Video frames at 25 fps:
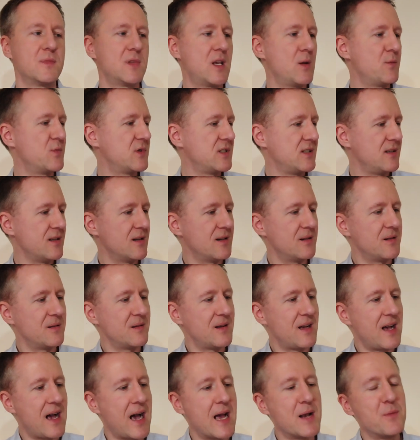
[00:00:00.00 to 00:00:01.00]
gibt es
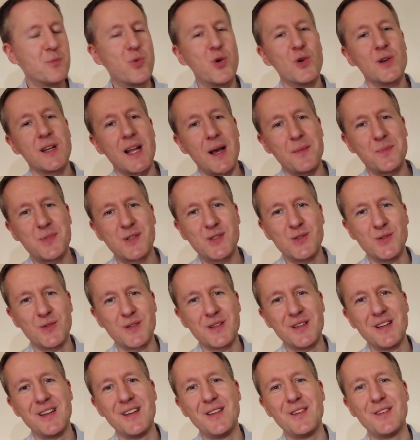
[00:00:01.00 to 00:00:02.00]
hier einen Punkt
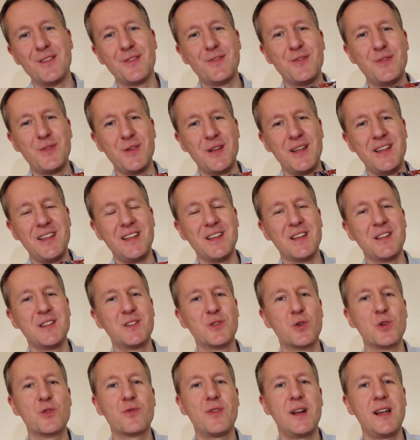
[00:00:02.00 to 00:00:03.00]
Abzug äh, für die
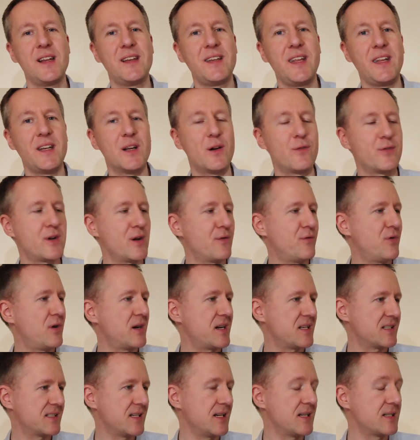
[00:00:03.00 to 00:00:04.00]
Druckqualität auf der
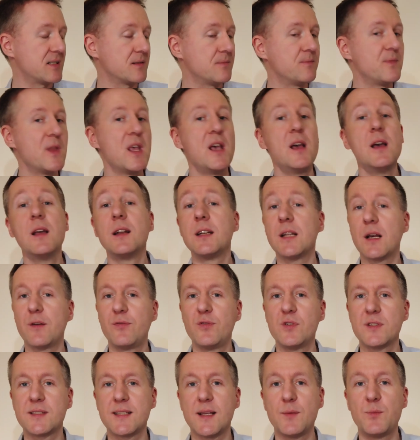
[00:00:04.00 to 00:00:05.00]
Vorderseite.
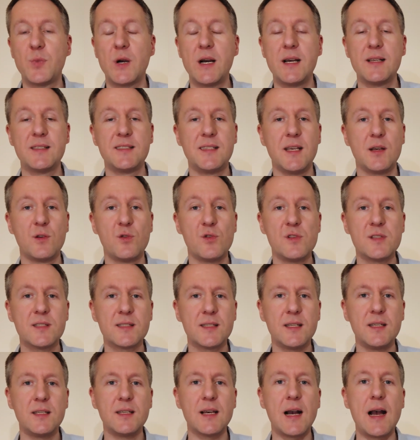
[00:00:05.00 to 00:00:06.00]
Dafür ist der Preis sehr
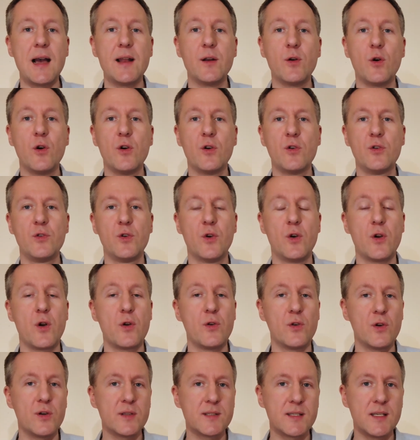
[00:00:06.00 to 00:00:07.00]
günstig. 1,99
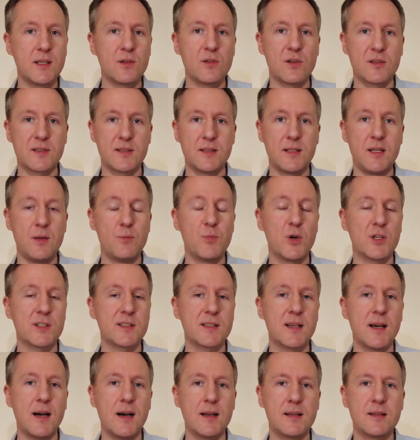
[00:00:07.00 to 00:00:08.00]
Euro kostet die
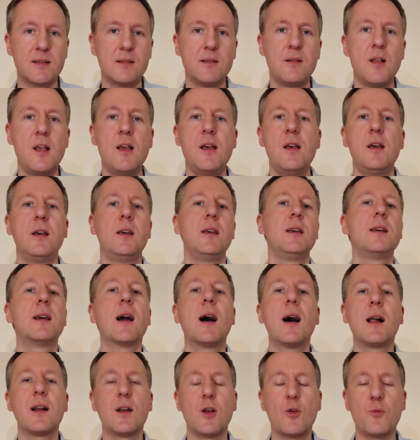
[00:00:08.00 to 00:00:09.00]
Postkarte.
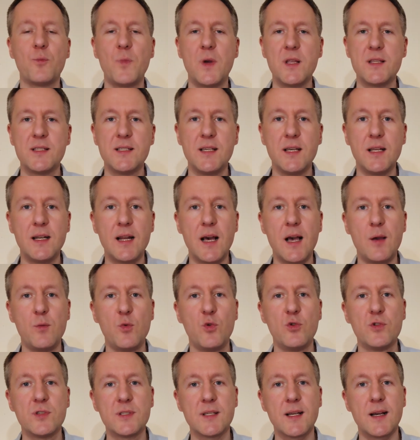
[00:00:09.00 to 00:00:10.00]
Egal, ob man sie
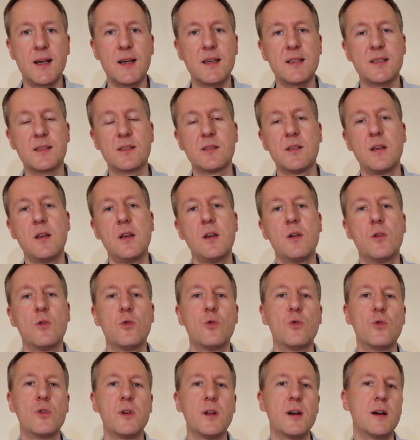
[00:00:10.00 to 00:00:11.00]
innerhalb Österreichs
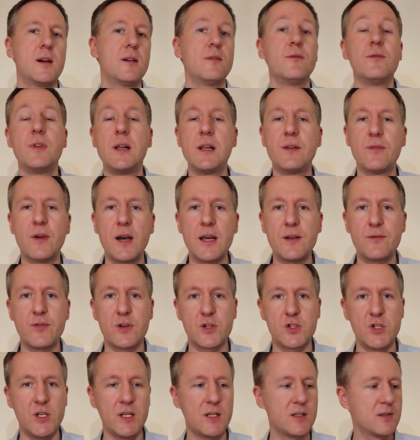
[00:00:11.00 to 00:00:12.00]
oder weltweit
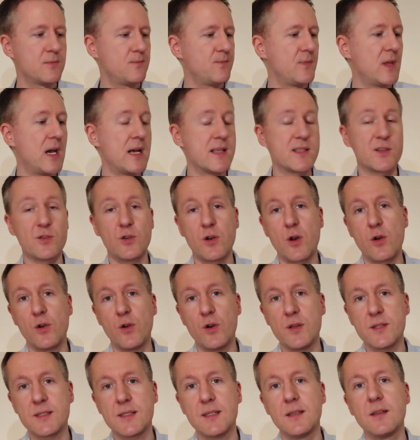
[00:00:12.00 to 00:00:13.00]
verschickt.
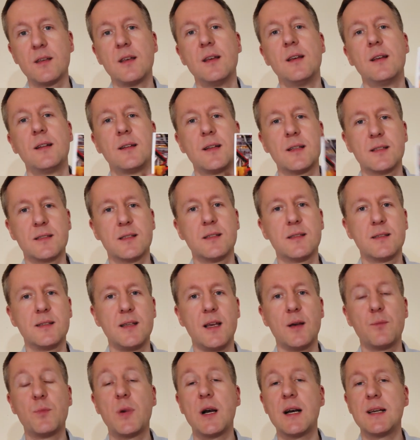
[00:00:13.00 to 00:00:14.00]
1,99, das ist
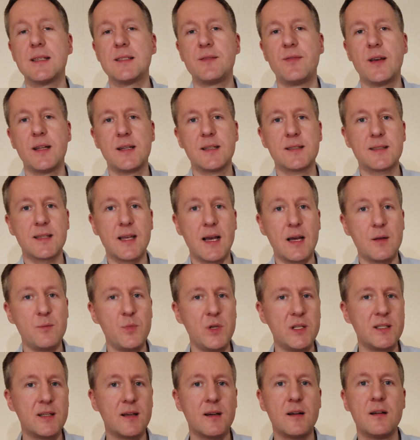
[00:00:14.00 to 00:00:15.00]
der preiswerteste
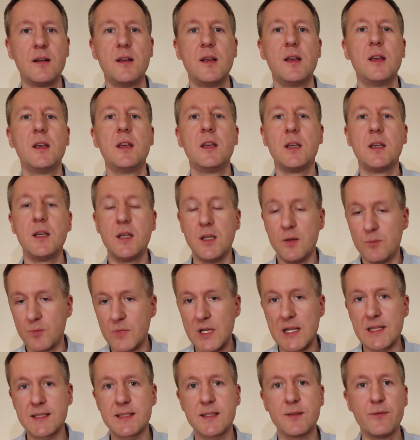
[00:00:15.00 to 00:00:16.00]
Anbieter
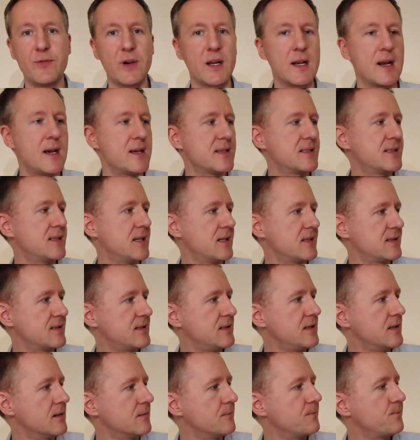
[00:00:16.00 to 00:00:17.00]
im ganzen
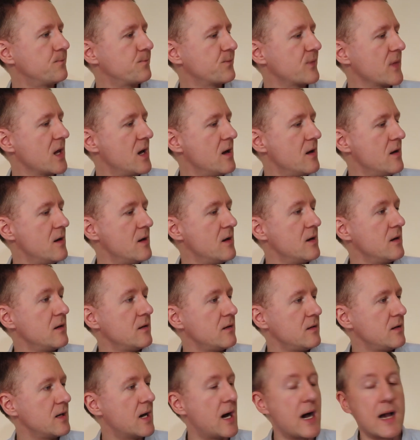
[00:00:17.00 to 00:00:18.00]
Vergleichstest hier.
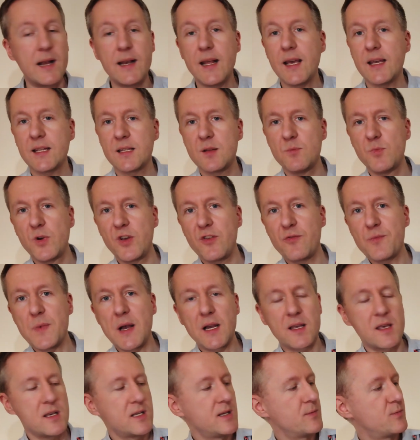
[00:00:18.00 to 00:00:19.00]
Ja, eine echte
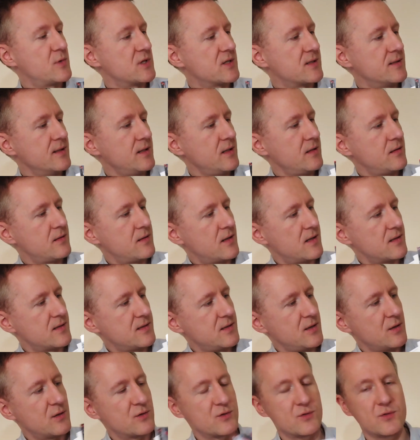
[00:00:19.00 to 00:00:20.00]
Briefmarke gibt es nicht. Da
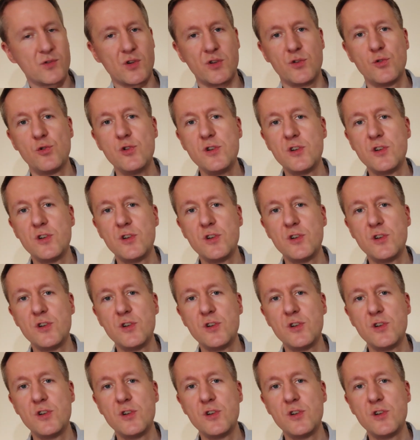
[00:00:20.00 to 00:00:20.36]
ist hier so ein